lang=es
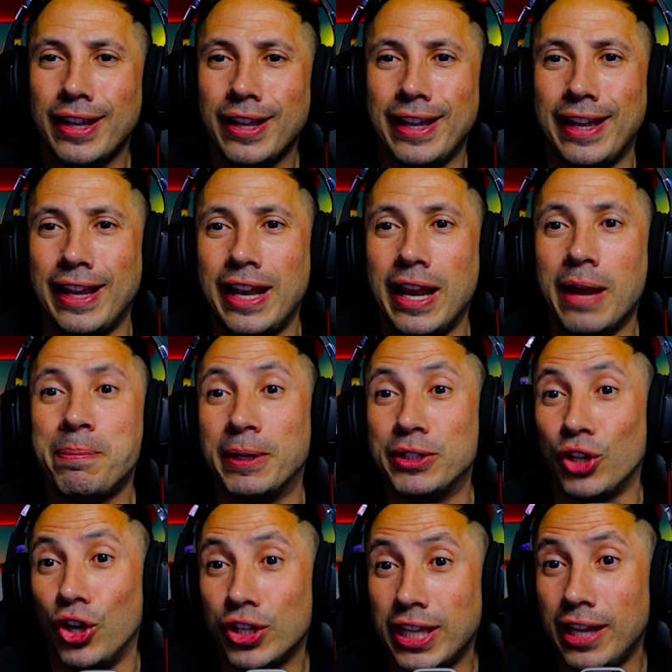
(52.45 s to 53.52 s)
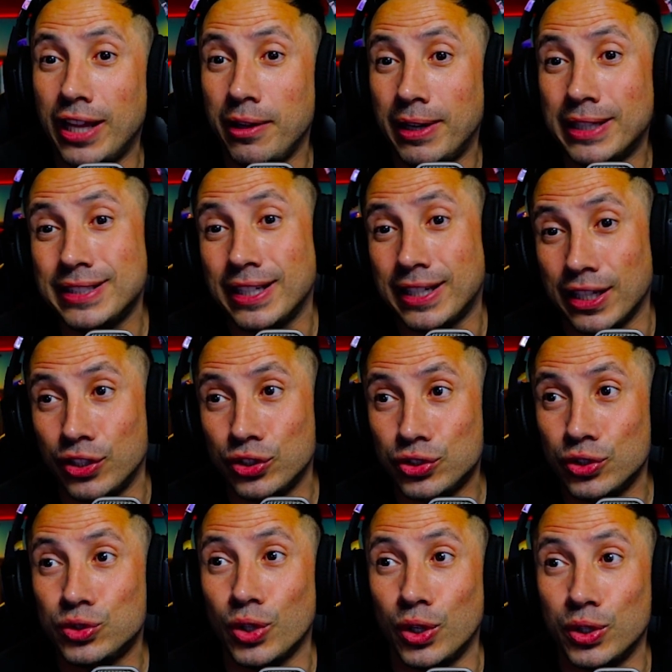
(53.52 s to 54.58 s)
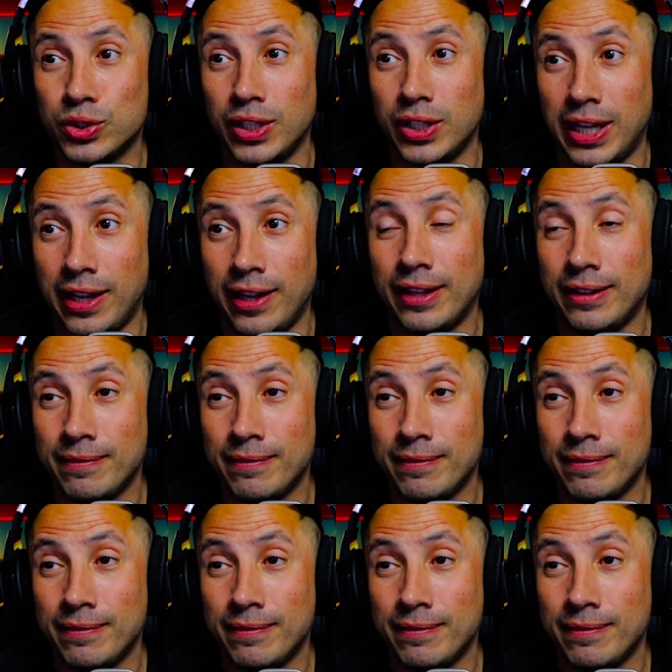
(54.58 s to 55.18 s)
las patologías de base que no son solucionadas.